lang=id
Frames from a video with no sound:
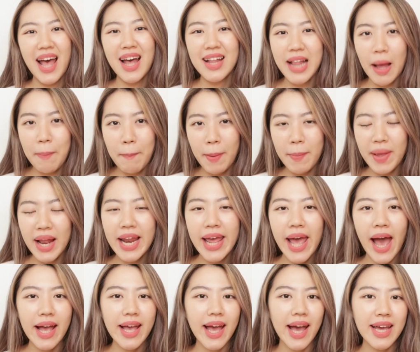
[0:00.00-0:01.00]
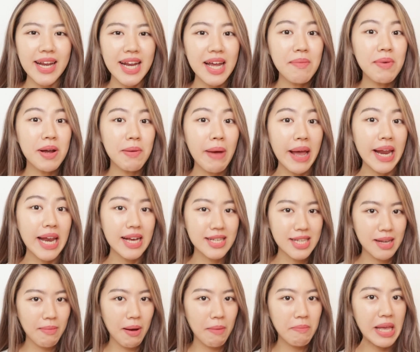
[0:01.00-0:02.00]
tapi Milianya ini berbeda
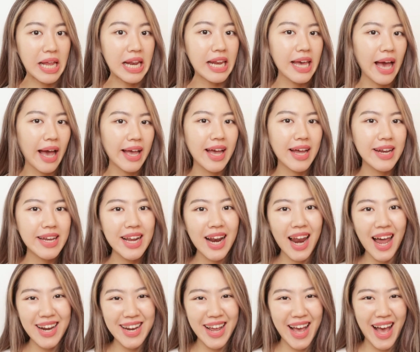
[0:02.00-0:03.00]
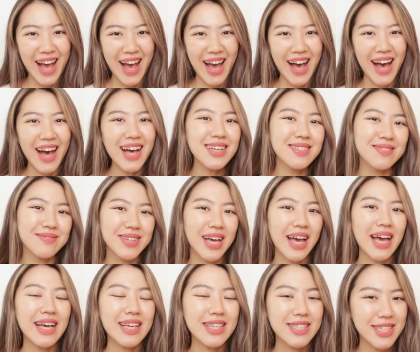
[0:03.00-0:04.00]
sama Milianya Dilan ya
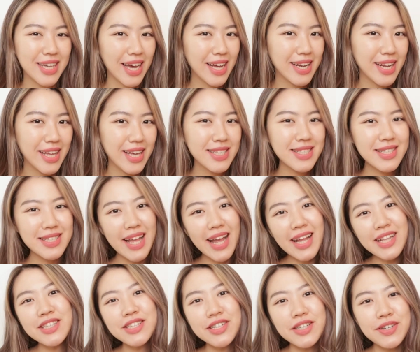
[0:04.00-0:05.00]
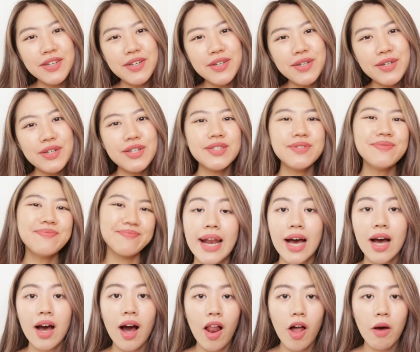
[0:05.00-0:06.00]
jadi stay tune! Nah
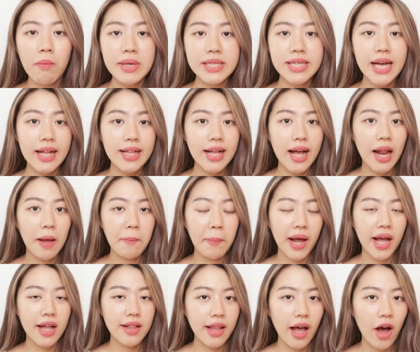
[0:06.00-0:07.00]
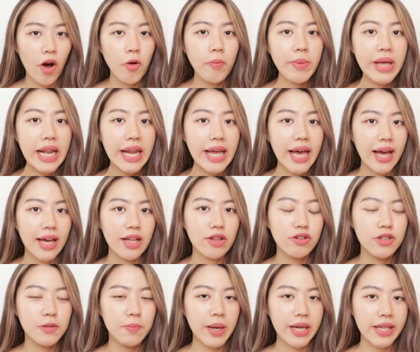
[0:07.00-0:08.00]
kalau misalkan kalian pengen tahu Milia itu
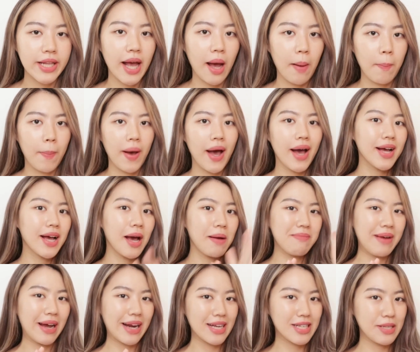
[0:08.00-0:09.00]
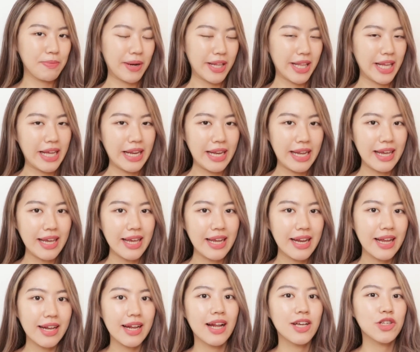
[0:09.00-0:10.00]
seperti apa, gambarnya seperti ini. Ini
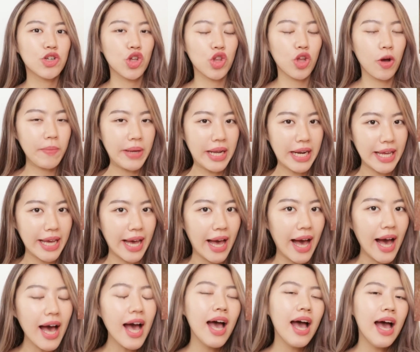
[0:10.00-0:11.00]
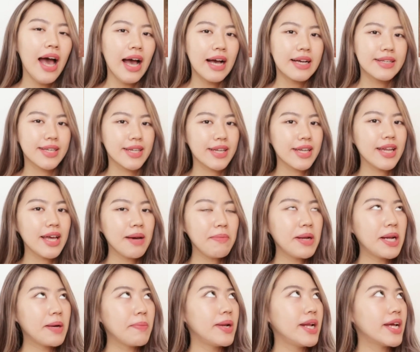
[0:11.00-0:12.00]
adalah contoh Milia. Jadi dia
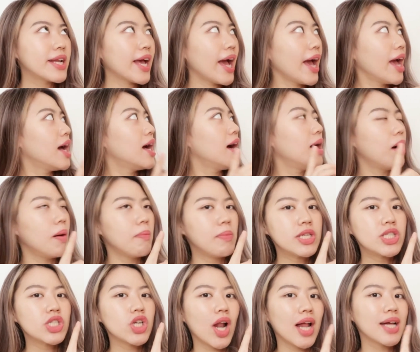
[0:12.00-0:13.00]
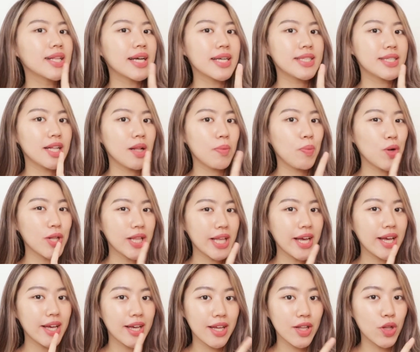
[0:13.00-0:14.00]
benar-benar kayak benjolan kecil
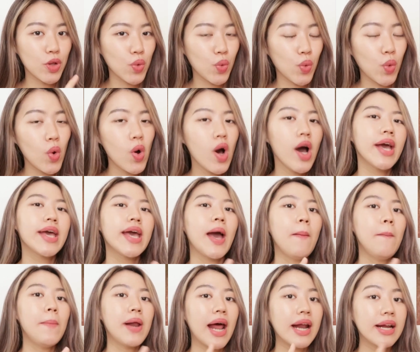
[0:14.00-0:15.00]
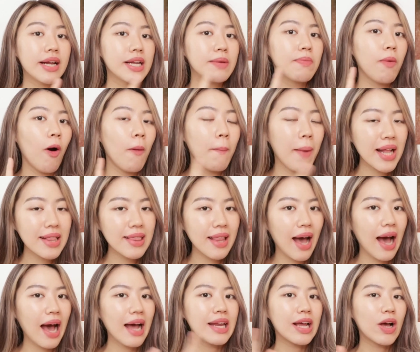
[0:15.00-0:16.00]
putih gitu yang berada di bawah
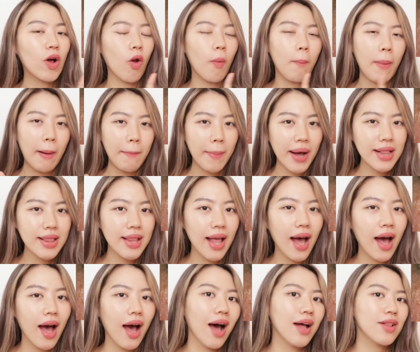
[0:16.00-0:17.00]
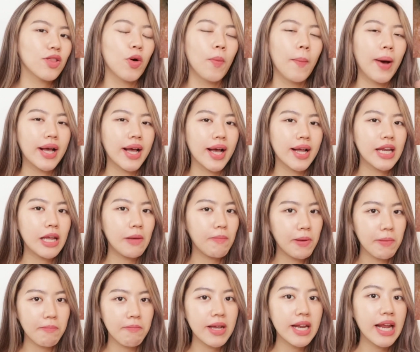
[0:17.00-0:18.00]
mata, di kelopak mata, atau bahkan di
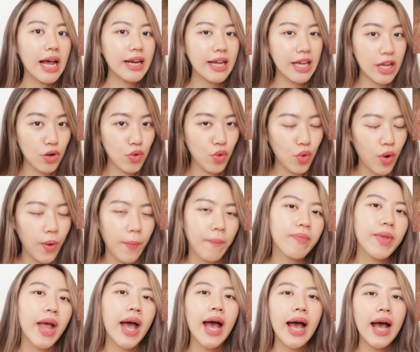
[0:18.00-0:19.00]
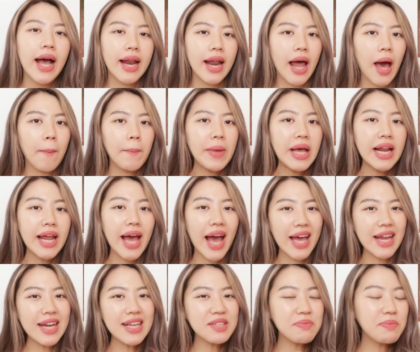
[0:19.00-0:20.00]
pipi dan hidung. Nah Milia
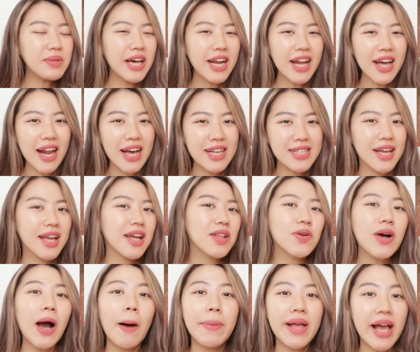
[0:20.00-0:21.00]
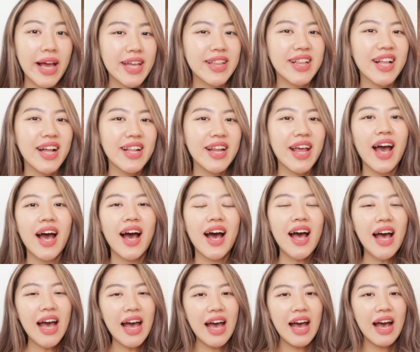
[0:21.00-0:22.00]
ini sebenarnya rasanya tuh nggak menyakitkan ya.
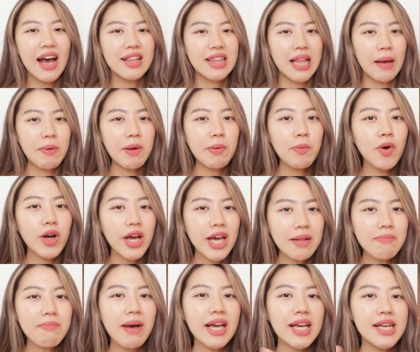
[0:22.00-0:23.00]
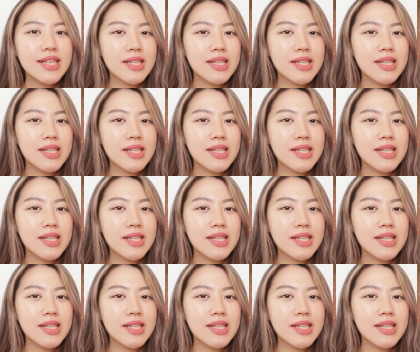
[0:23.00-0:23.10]
Tapi mungkin bagi